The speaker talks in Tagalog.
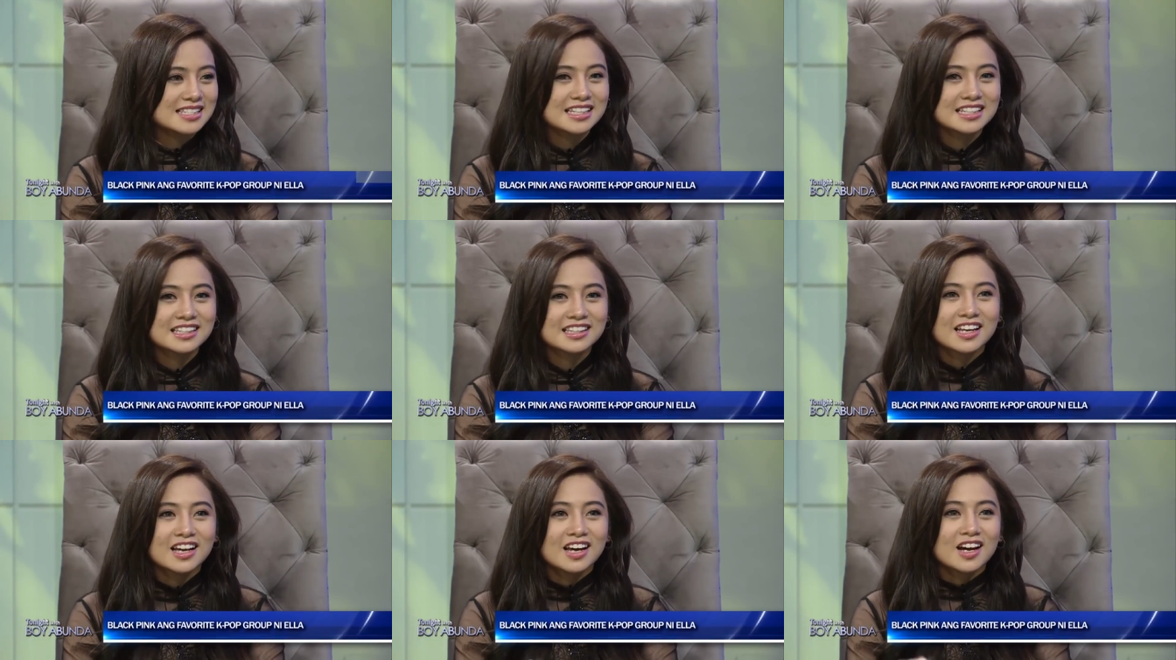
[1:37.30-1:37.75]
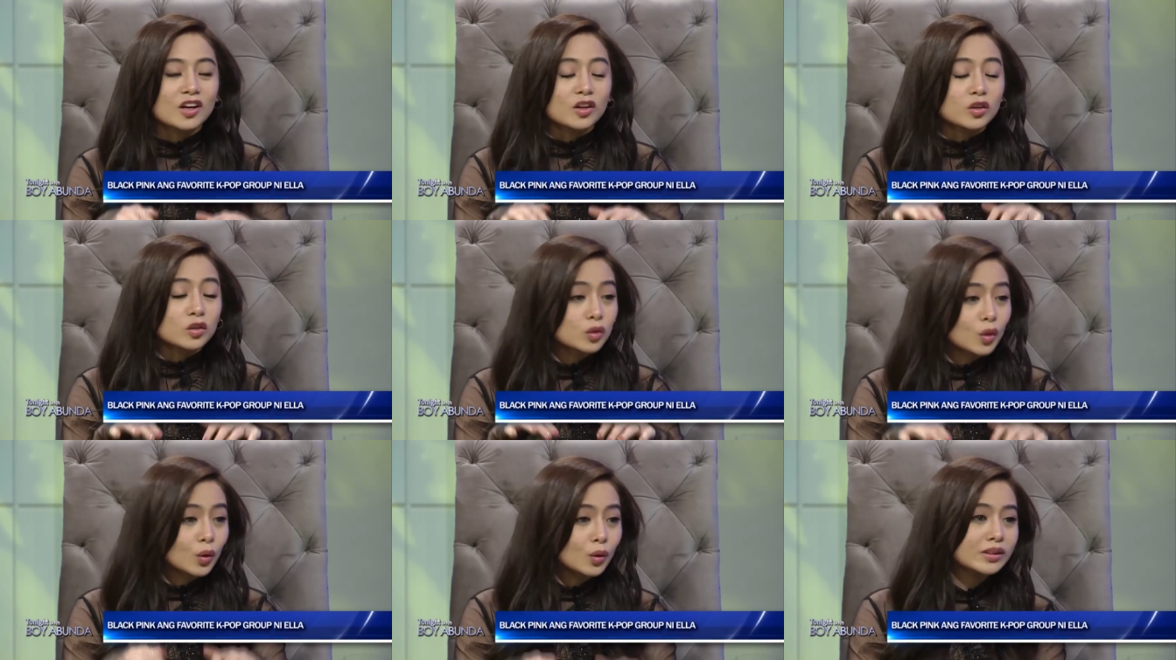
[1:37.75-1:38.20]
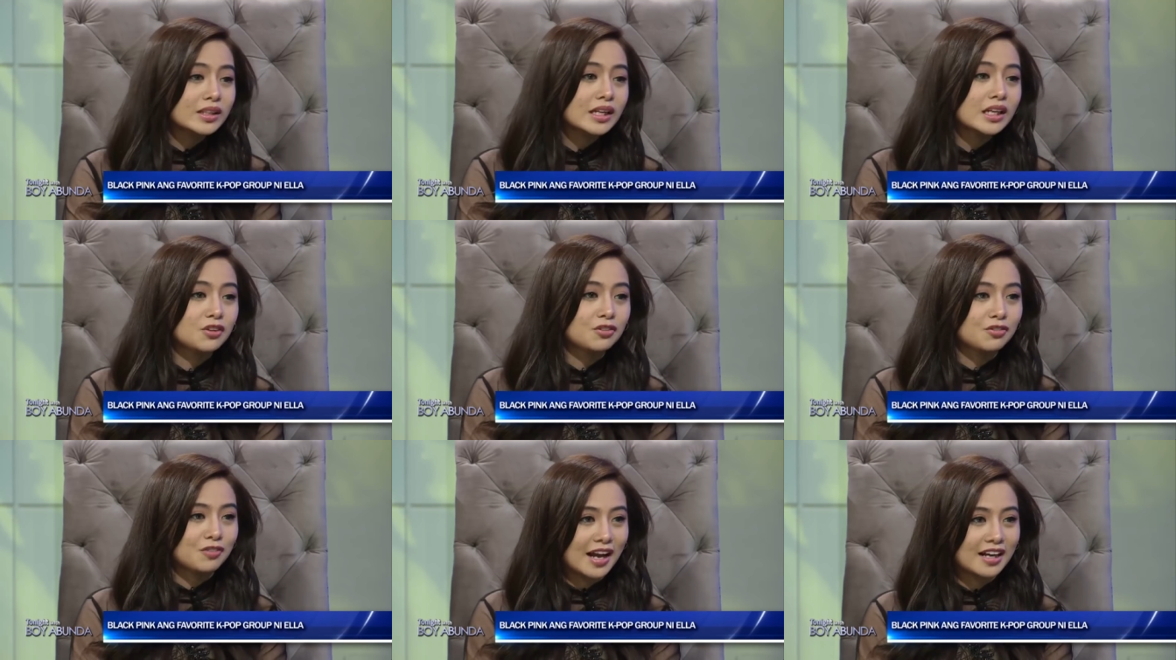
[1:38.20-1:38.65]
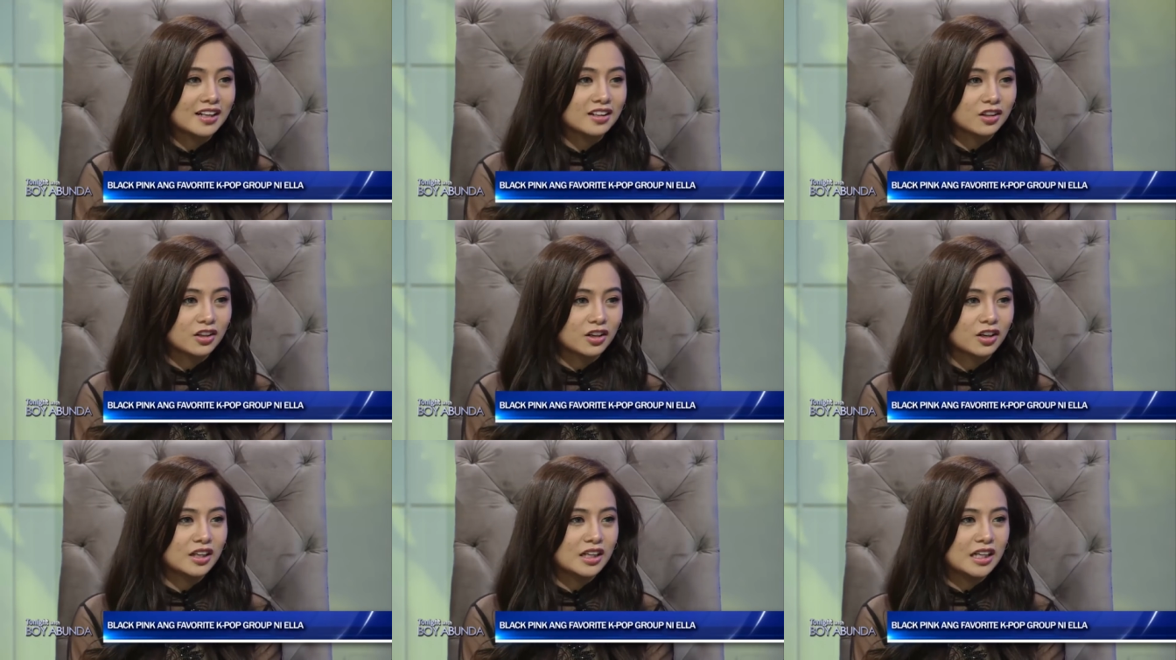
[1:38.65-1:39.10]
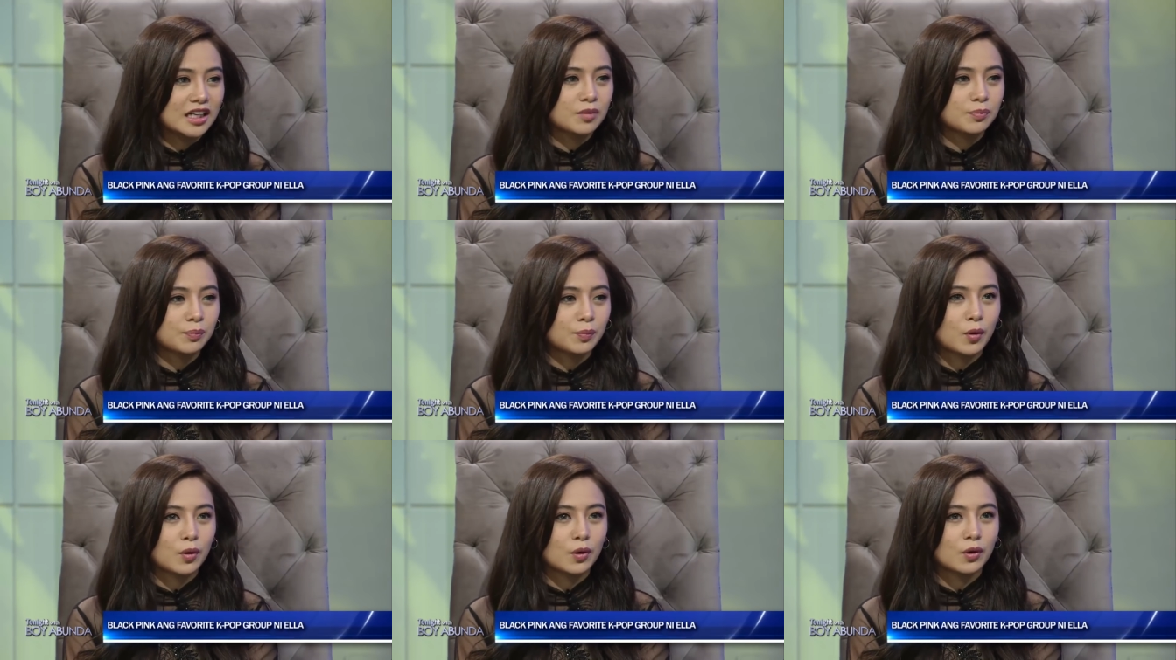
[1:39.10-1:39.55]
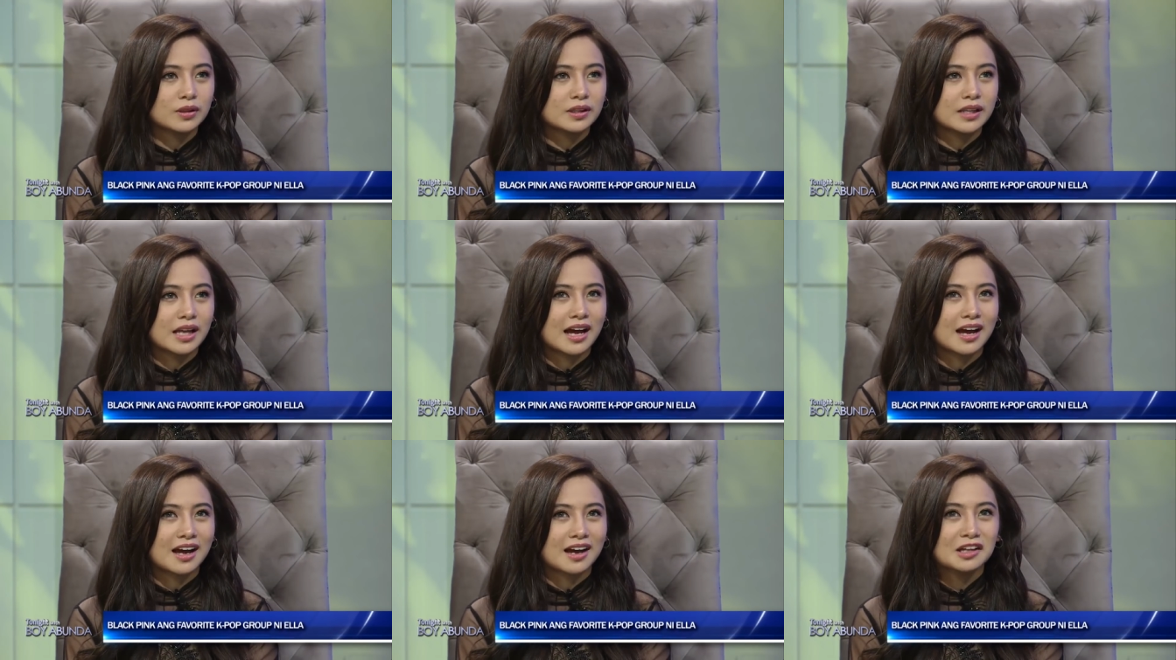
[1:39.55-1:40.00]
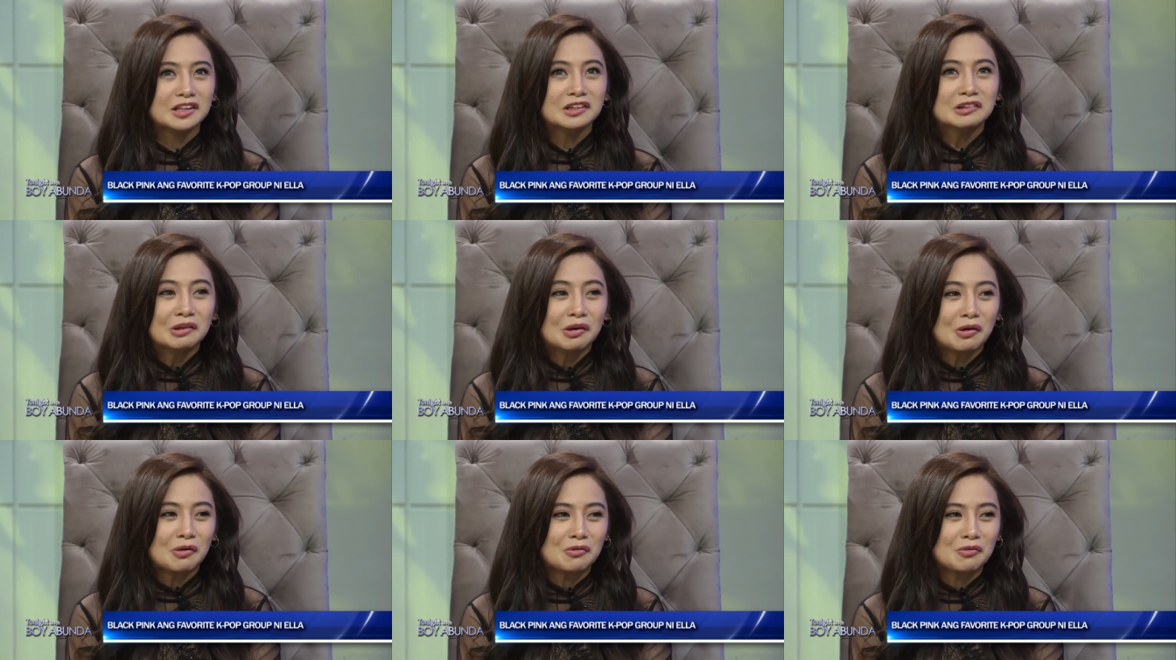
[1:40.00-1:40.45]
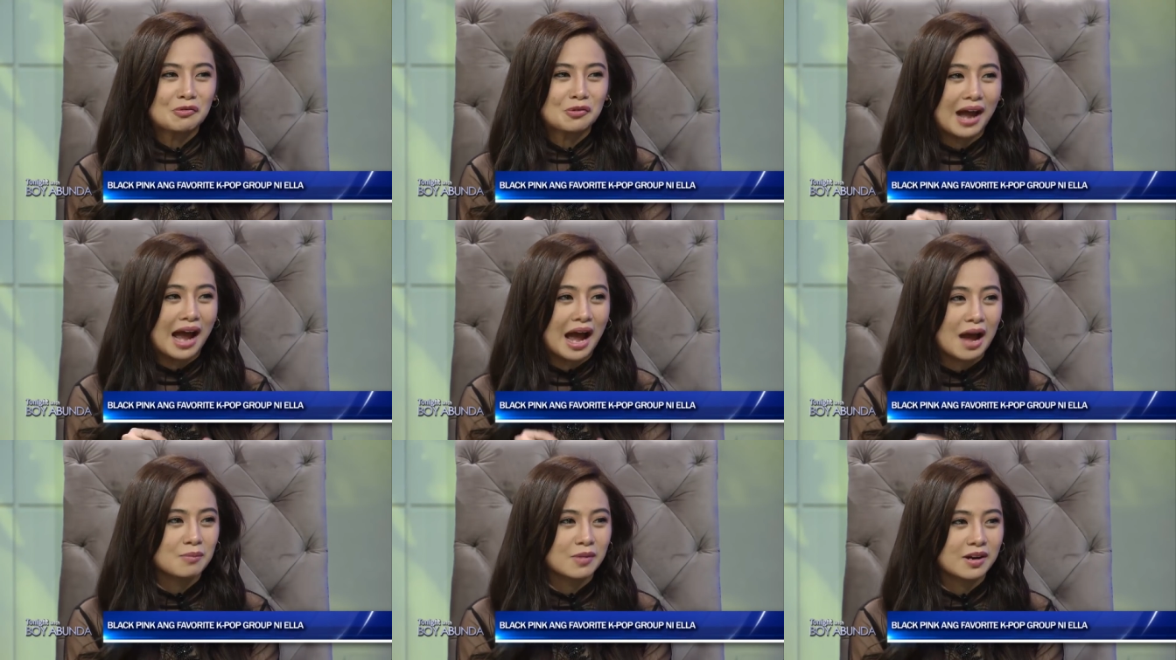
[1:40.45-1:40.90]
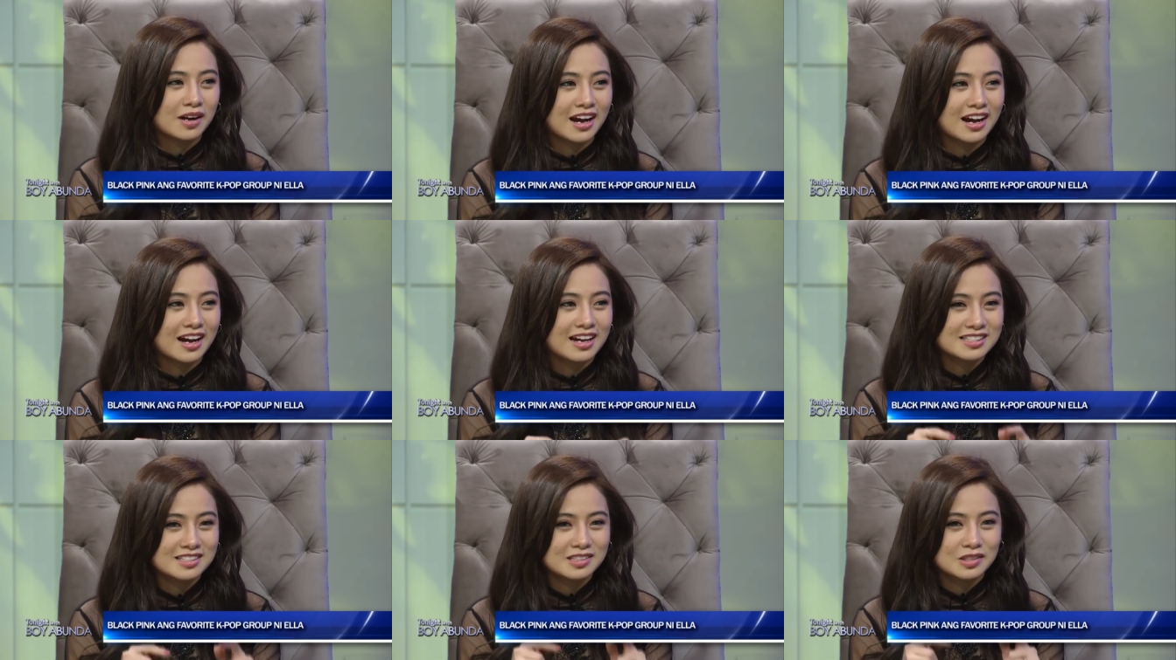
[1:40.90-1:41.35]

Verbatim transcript: in, total fangirling po na no cameras,